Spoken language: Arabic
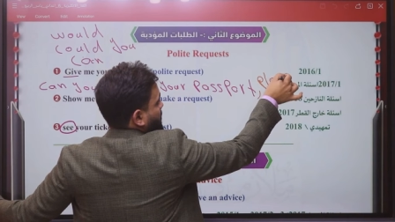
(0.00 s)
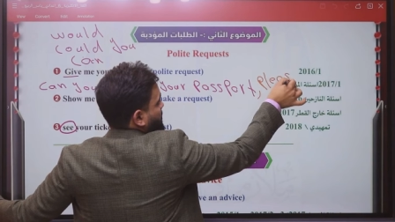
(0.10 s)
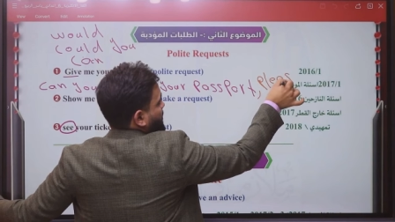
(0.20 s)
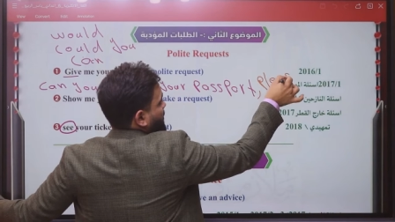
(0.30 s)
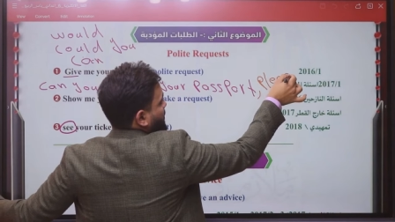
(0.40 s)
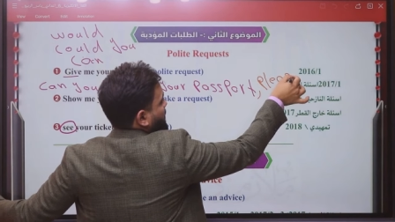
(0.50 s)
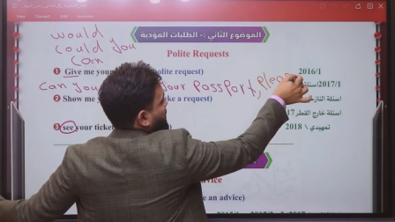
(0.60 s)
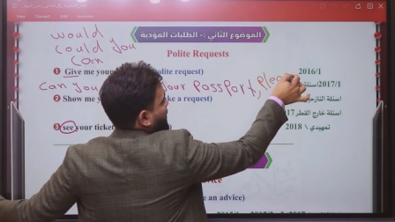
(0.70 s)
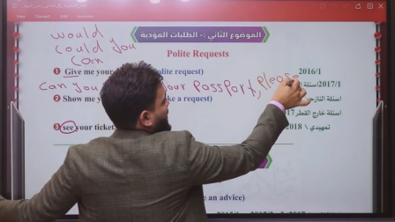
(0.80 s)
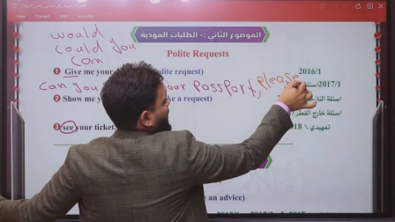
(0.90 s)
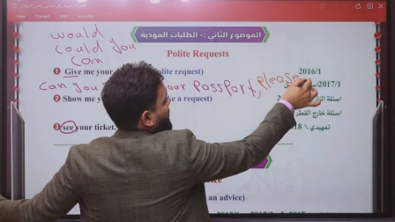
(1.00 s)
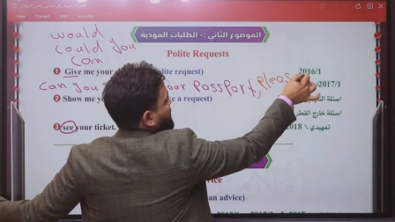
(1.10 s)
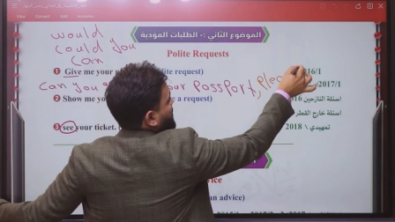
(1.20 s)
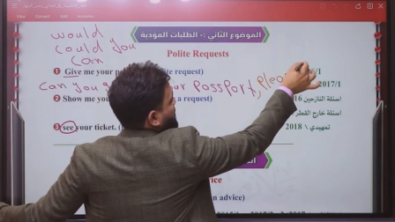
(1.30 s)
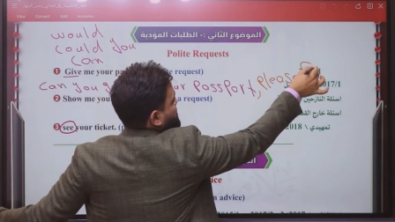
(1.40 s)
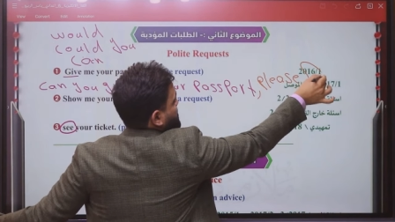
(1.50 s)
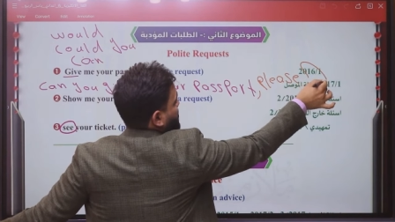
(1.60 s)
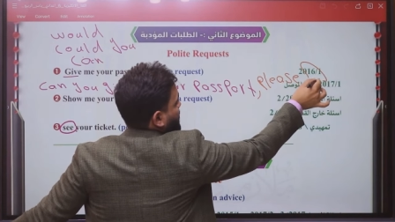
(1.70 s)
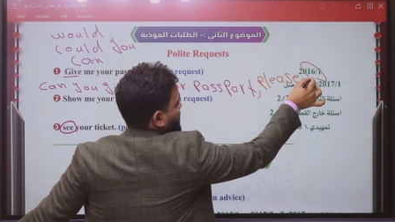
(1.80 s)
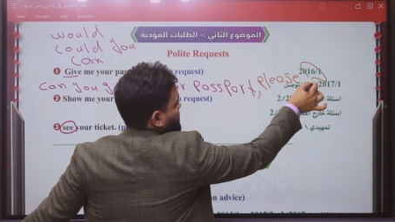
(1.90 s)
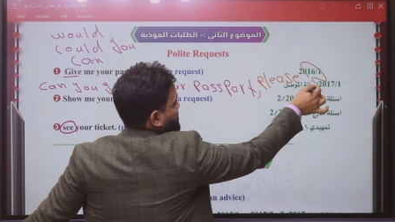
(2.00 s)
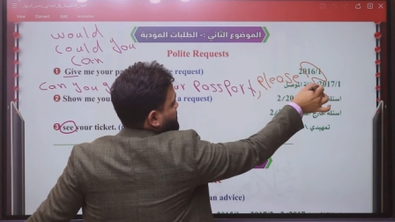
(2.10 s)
بالاخير علامه الاستفهام